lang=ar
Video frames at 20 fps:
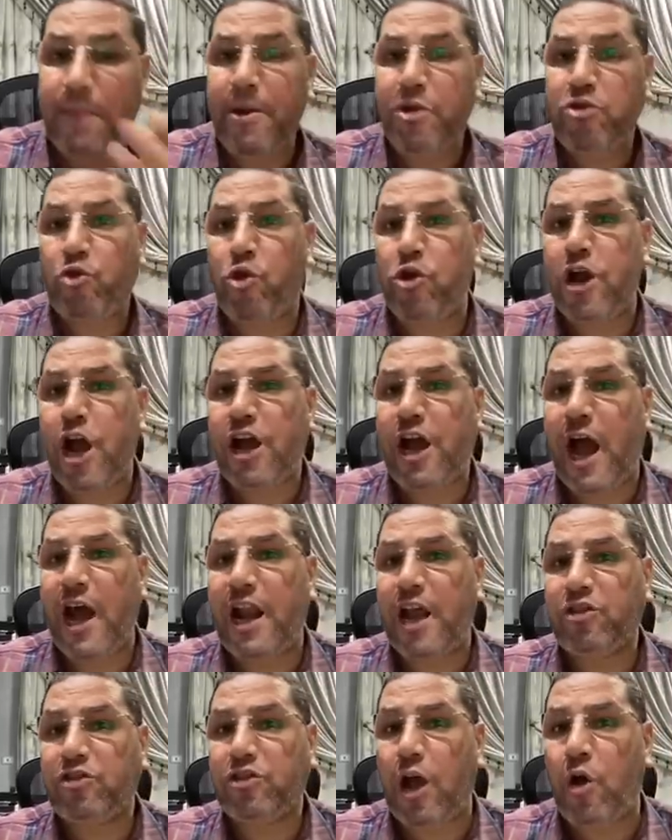بشكرك
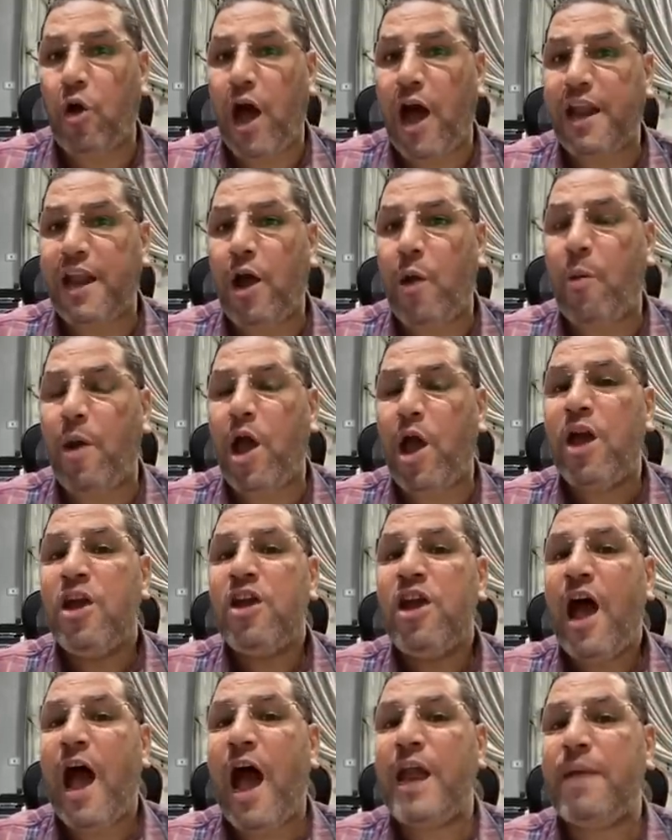على التو... انا و...
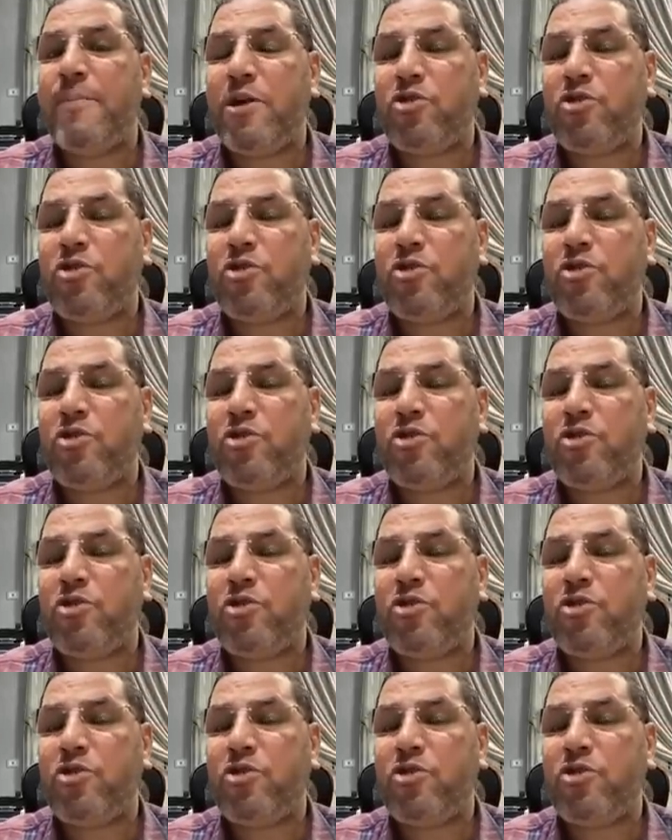انا